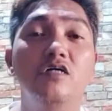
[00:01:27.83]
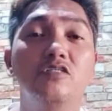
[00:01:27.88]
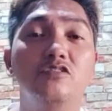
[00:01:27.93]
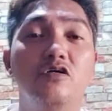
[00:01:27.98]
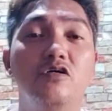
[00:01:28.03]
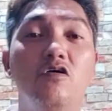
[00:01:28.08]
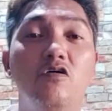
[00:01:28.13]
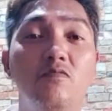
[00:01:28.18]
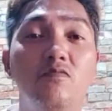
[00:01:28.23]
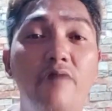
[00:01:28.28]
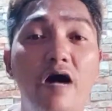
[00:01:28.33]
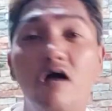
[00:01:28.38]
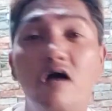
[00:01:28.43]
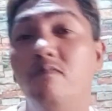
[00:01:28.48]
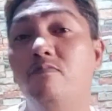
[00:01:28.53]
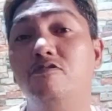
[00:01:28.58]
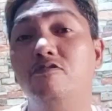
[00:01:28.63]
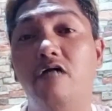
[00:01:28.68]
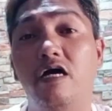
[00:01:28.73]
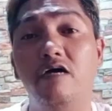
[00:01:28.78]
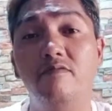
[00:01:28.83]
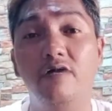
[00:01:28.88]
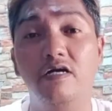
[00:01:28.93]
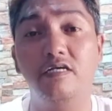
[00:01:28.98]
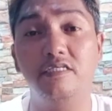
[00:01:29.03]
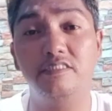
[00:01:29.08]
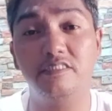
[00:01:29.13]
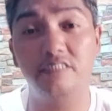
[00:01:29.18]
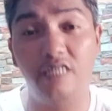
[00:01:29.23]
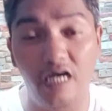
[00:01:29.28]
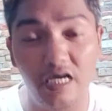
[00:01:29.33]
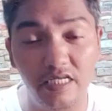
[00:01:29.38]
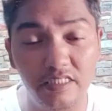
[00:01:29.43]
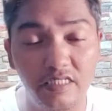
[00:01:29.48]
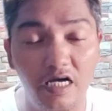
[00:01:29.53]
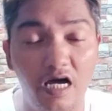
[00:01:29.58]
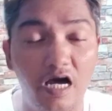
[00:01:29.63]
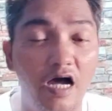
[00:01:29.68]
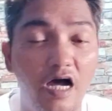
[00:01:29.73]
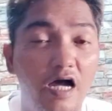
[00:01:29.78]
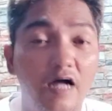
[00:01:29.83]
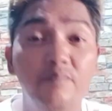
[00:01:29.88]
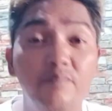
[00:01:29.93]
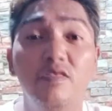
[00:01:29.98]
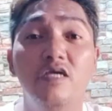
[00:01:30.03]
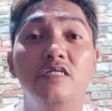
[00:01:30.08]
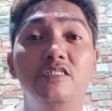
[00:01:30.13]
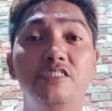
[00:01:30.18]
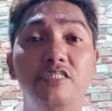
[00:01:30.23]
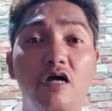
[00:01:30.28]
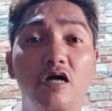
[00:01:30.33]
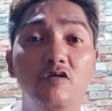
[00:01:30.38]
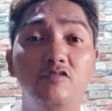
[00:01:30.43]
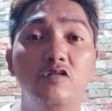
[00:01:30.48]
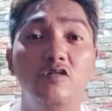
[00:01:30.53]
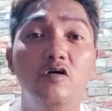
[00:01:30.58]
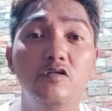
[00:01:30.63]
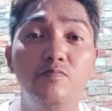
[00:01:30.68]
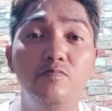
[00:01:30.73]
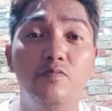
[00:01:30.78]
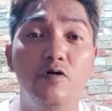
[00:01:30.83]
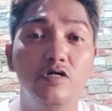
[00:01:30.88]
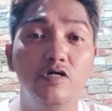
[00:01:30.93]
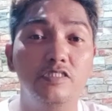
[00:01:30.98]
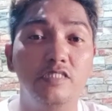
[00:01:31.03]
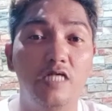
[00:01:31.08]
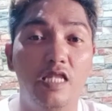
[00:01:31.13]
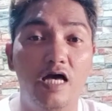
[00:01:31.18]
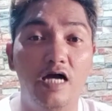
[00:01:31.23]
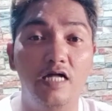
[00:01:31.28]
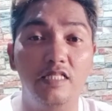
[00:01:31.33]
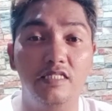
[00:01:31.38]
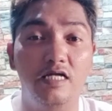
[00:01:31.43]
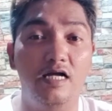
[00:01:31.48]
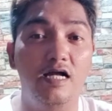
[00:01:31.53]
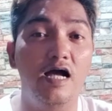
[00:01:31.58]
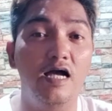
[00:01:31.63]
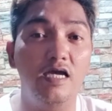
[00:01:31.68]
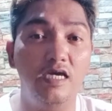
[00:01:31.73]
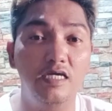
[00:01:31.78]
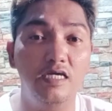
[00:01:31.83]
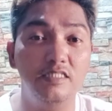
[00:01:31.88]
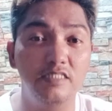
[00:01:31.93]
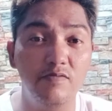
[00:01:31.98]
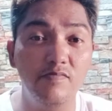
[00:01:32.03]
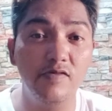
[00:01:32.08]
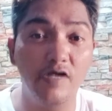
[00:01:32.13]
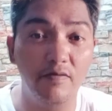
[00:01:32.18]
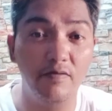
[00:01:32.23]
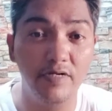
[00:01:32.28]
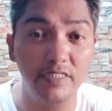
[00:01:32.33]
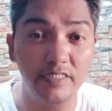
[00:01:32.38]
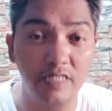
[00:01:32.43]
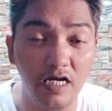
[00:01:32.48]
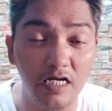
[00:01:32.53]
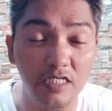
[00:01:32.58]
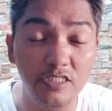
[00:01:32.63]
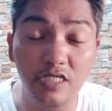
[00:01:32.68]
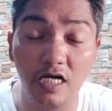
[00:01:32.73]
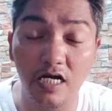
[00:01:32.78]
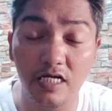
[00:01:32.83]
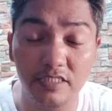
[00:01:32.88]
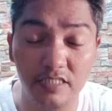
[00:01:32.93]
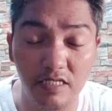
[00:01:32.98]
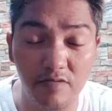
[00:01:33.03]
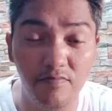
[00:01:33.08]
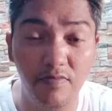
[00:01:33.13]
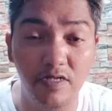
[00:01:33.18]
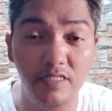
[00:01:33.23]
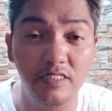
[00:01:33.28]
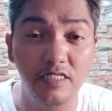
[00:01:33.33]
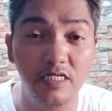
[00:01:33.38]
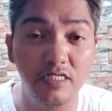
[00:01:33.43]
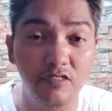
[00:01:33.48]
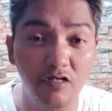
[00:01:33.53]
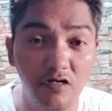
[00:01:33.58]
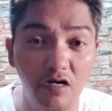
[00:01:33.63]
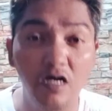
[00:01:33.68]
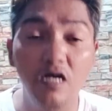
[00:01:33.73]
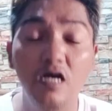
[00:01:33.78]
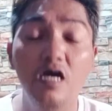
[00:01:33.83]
So, bago po tayo mag-start, uh, shout out po sa lahat ng aking Team Kabatak at saka Team Bandido.